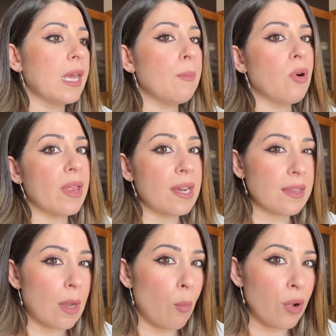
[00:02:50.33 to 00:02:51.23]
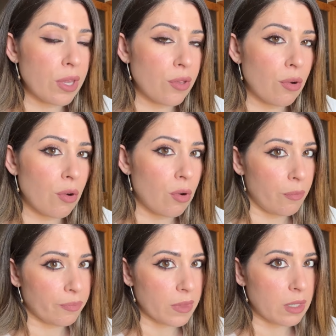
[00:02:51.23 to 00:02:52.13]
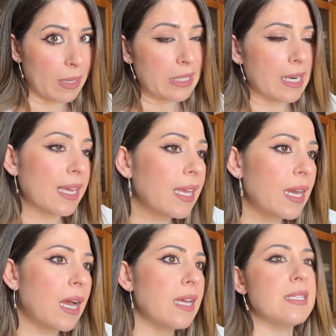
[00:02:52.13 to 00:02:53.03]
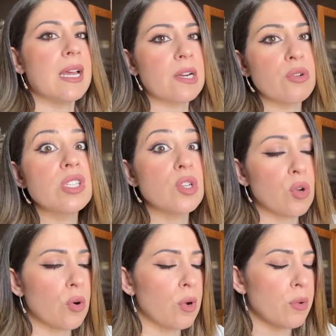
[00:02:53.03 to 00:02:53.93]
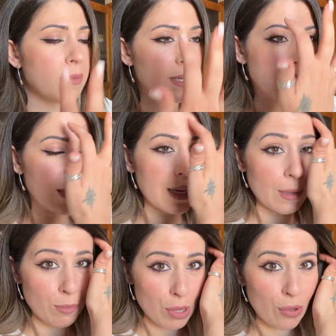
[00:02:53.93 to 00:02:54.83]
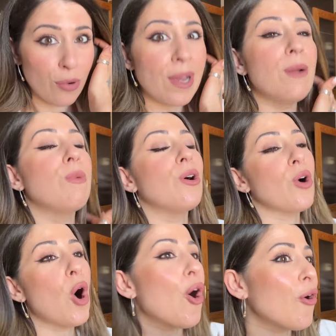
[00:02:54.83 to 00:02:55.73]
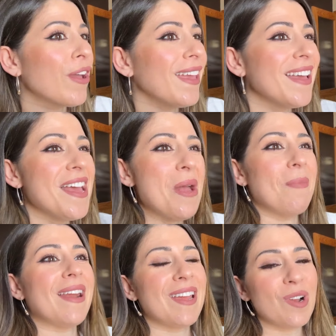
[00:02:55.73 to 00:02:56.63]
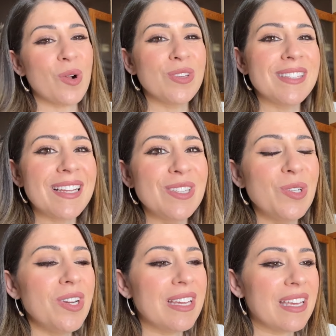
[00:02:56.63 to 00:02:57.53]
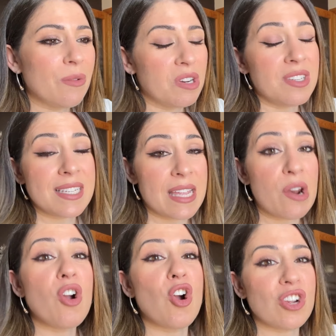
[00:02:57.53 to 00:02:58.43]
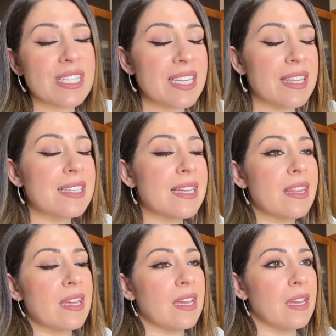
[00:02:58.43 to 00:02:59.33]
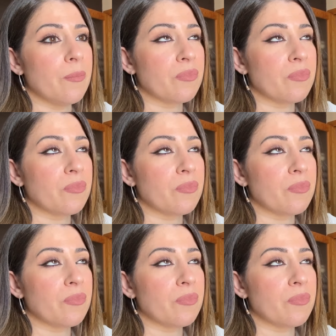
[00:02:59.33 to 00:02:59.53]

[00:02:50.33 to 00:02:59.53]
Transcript: y poder estar un poquito mm, más tranquila, echar noche y luego volverme. Así que empiezo el blog hoy para iros contando y bueno, enseñaros cositas ya de